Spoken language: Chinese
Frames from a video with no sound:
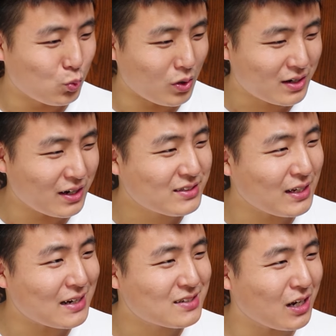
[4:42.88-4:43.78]
我哥
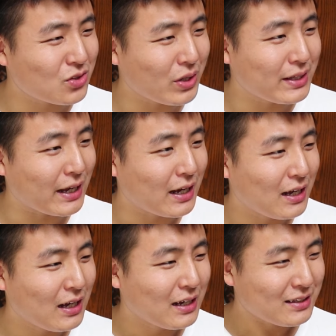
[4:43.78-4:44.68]
竟然这样对你，
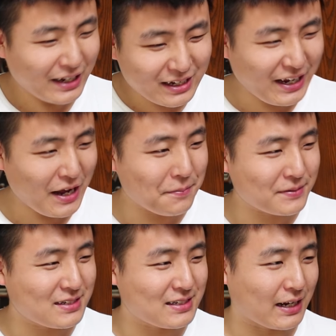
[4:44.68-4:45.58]
他也太
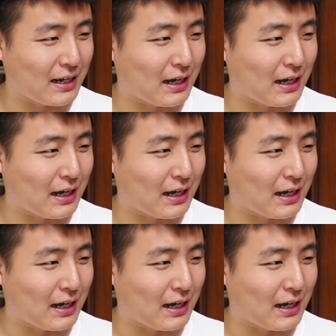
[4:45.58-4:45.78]
不是人